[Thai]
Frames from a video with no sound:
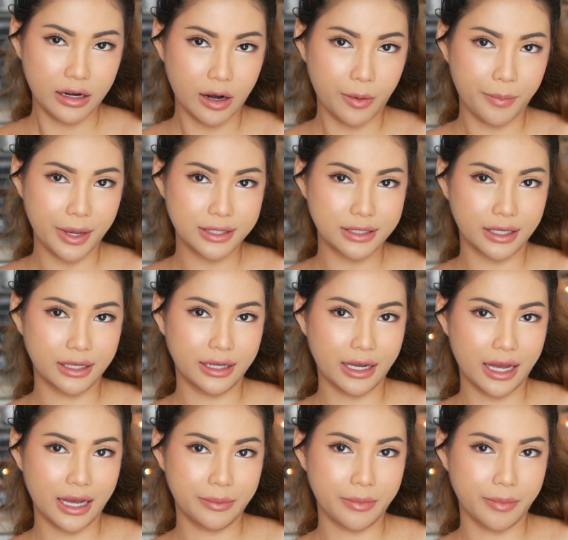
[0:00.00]
มาแปะจาก
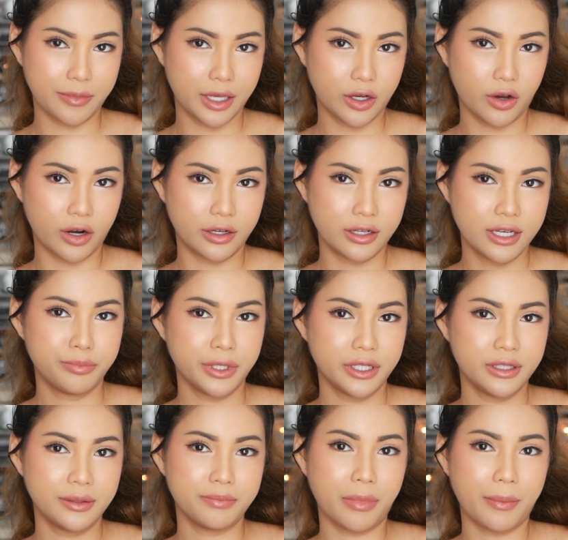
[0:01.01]
ข้างๆแบบนี้ก่อน
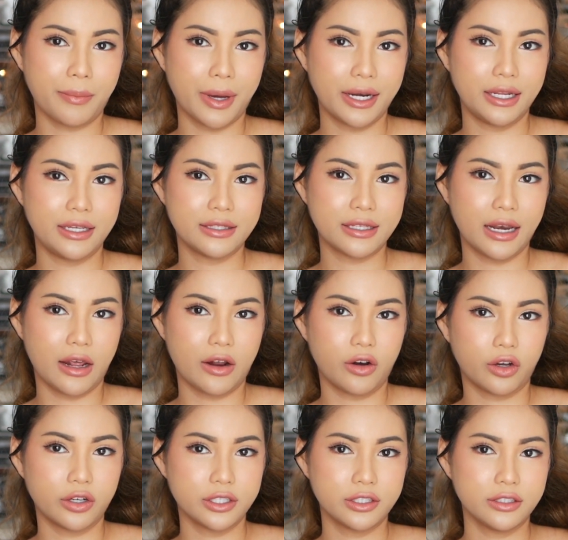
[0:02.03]
ประมาณนี้เสร็จแล้ว
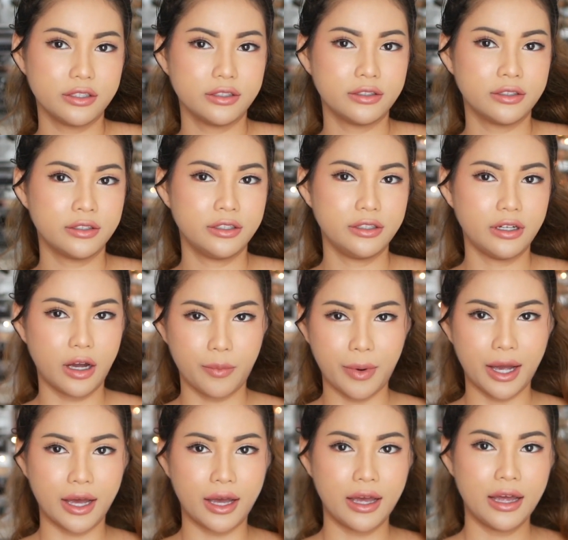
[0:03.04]
เราก็จึ้งดึงเข้า
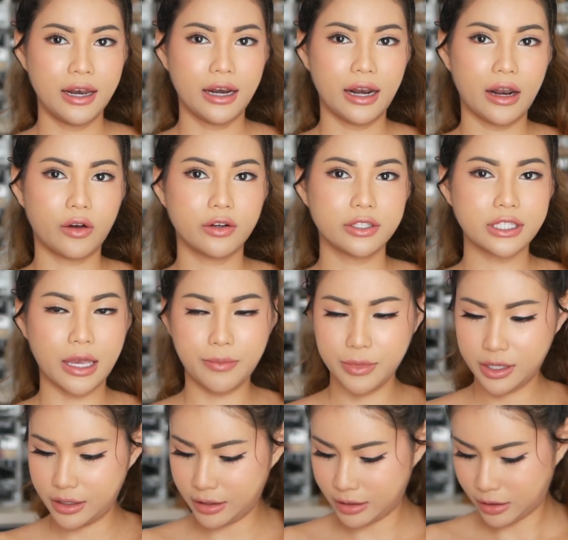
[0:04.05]
มาแล้วเราก็ใช้
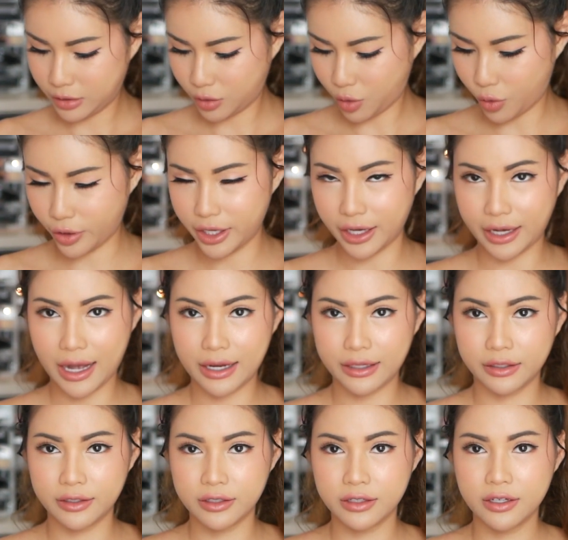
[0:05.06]
มือโกยอีกข้าง
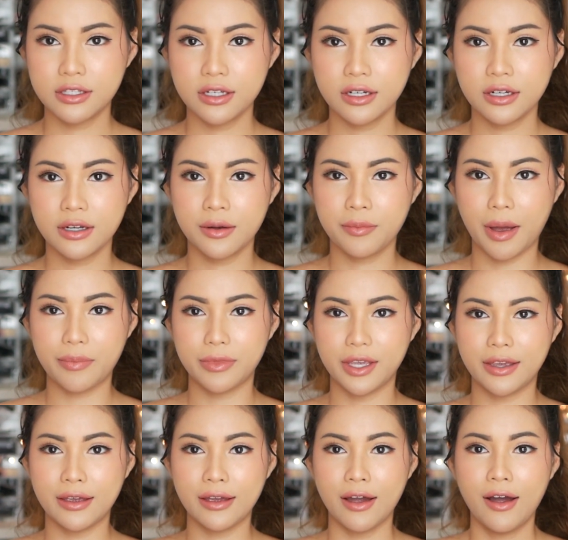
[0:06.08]
นึงจึ้งแบบ
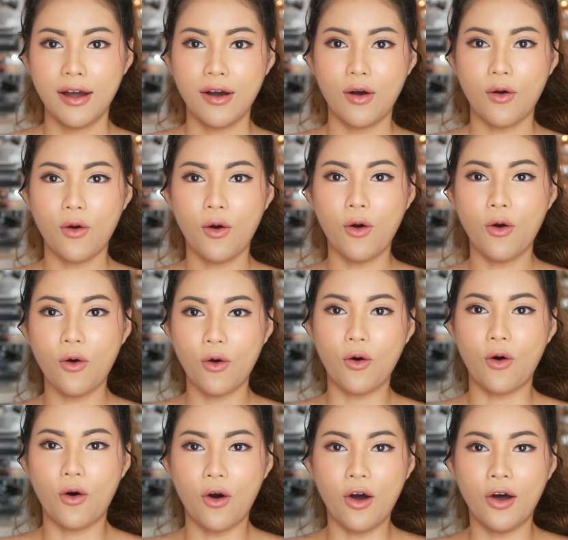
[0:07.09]
นี้โอ้โห
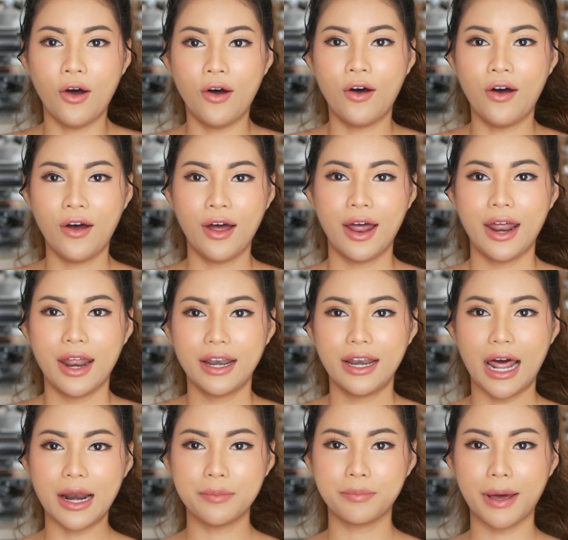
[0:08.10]

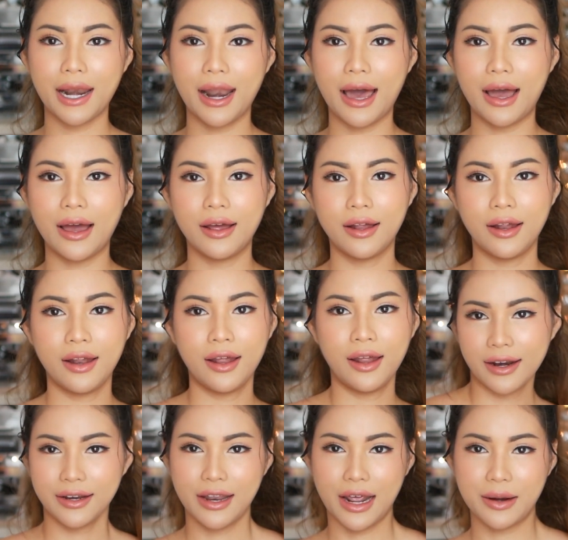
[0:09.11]
ดันปะล่ะ
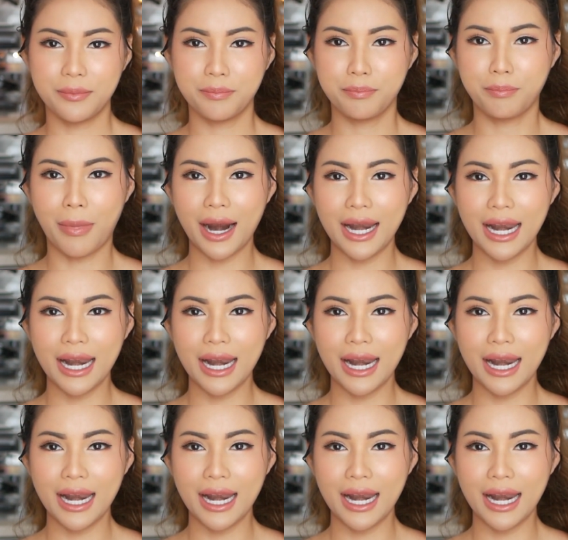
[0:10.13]
ดันบ